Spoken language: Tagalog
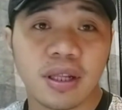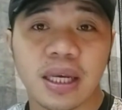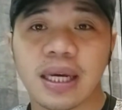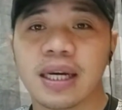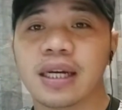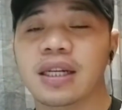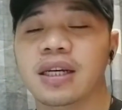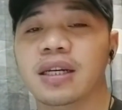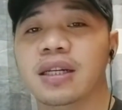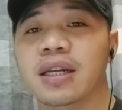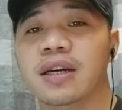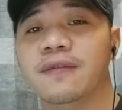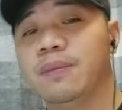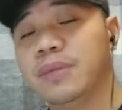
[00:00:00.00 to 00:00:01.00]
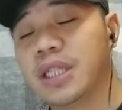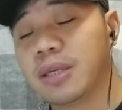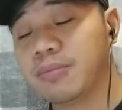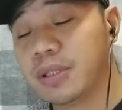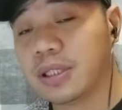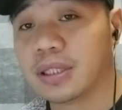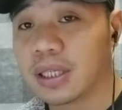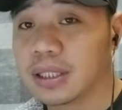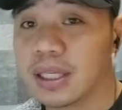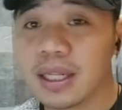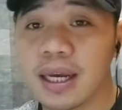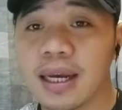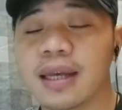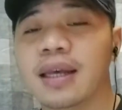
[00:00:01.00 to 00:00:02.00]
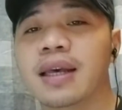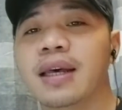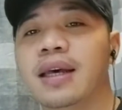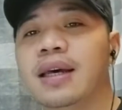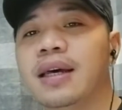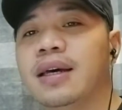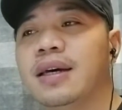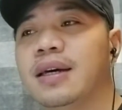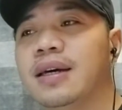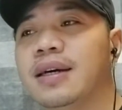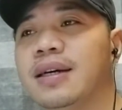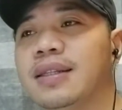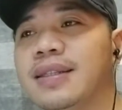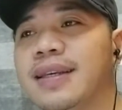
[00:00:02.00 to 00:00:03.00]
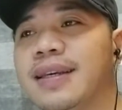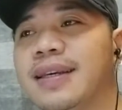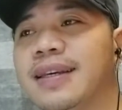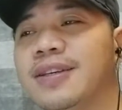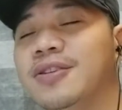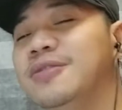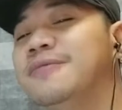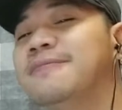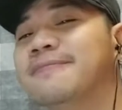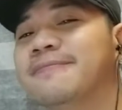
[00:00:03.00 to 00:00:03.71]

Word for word: uh, na, na, nabisita sila at eh, yun.